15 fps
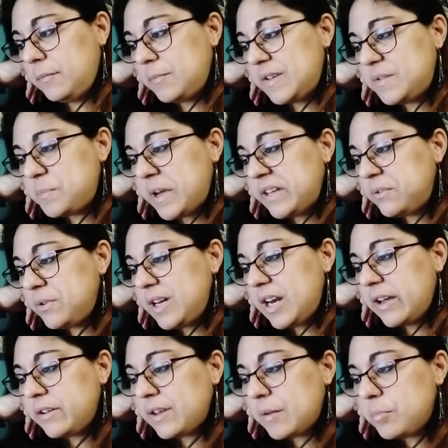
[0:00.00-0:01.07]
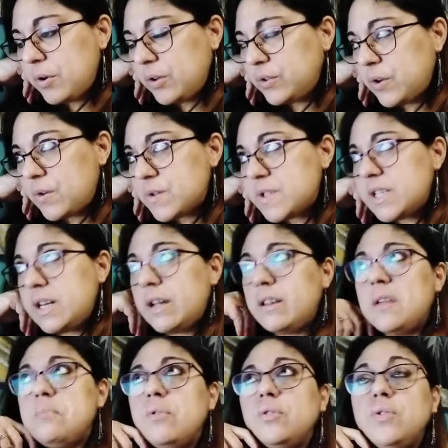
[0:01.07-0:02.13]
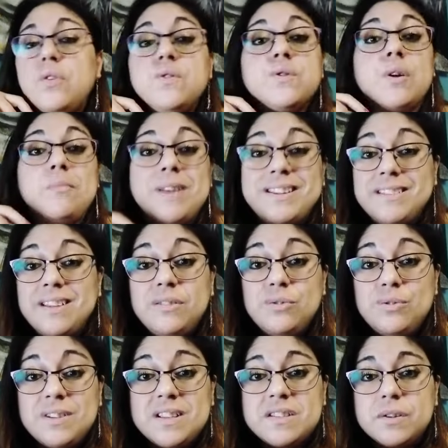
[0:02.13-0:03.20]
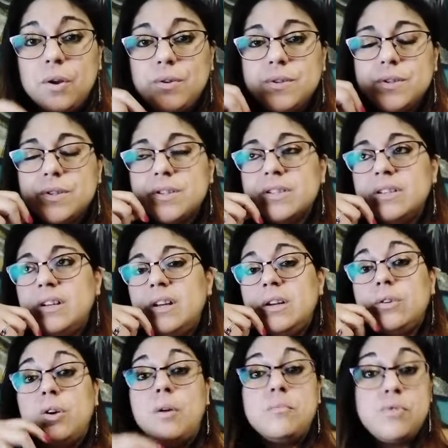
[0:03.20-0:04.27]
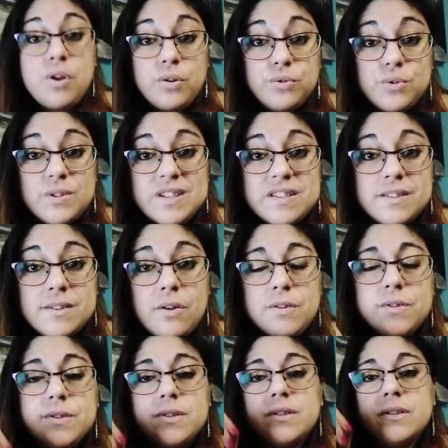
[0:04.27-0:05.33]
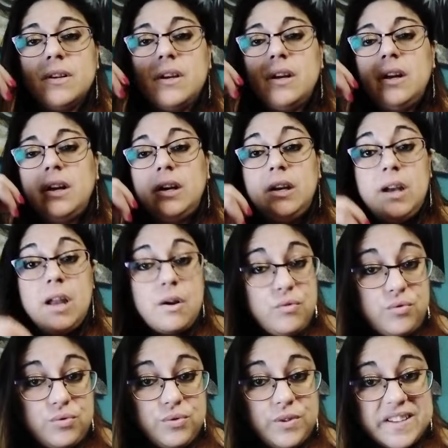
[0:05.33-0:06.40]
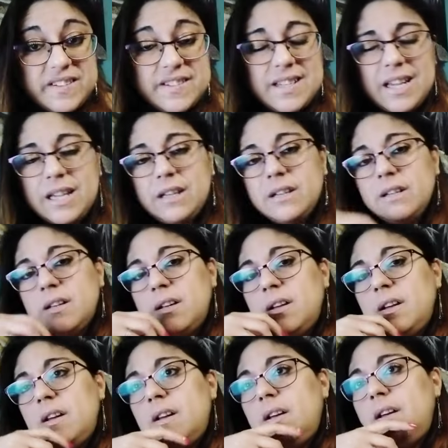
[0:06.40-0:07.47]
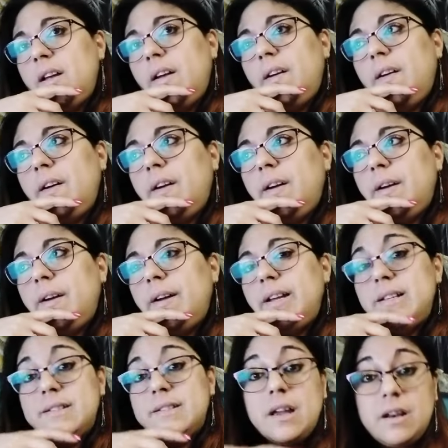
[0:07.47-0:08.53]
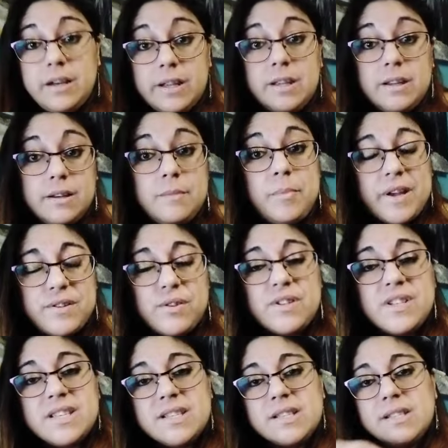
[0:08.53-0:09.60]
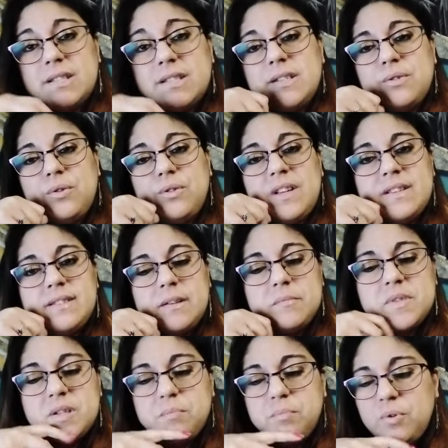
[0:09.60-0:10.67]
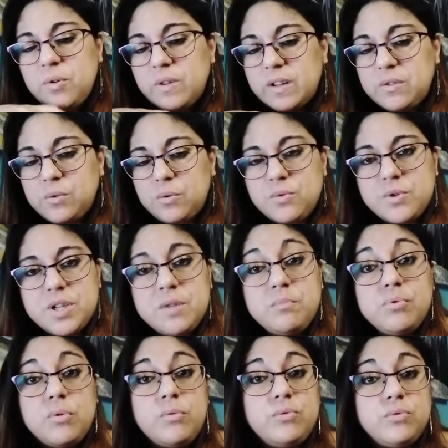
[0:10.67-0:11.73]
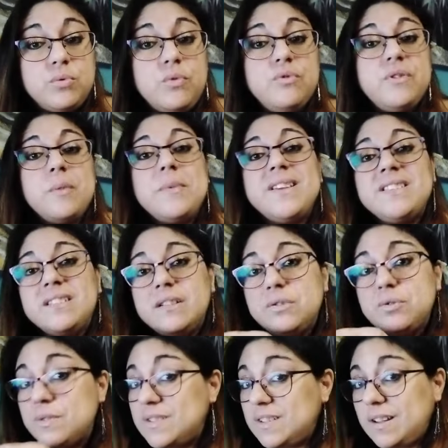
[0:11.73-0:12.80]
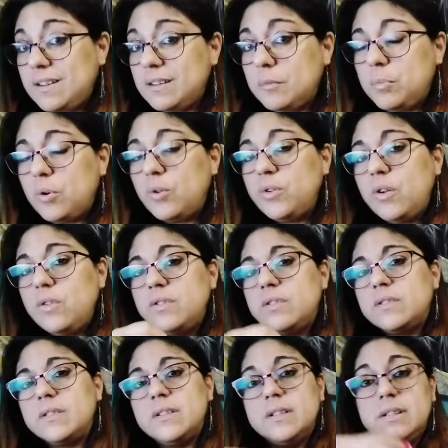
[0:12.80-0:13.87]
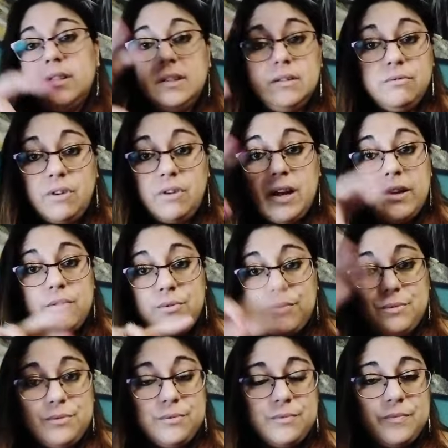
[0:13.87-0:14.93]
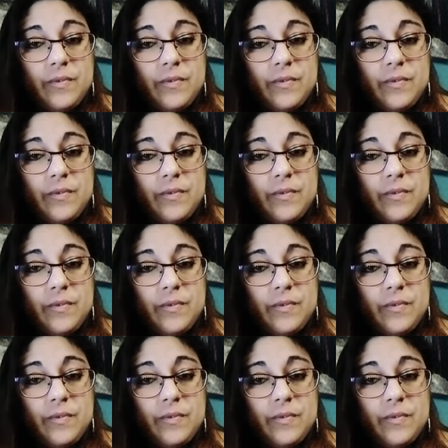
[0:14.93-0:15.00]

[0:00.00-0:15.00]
Mais ce prénom, il a une importance. Il a une importance comme la date de naissance, comme l'heure de naissance, là où vous naissez. Euh, et ça, les, personnes qui s'y connaissent un petit peu en astrologie pour vous confirmer que c'est des choses très importantes qui, voilà, euh,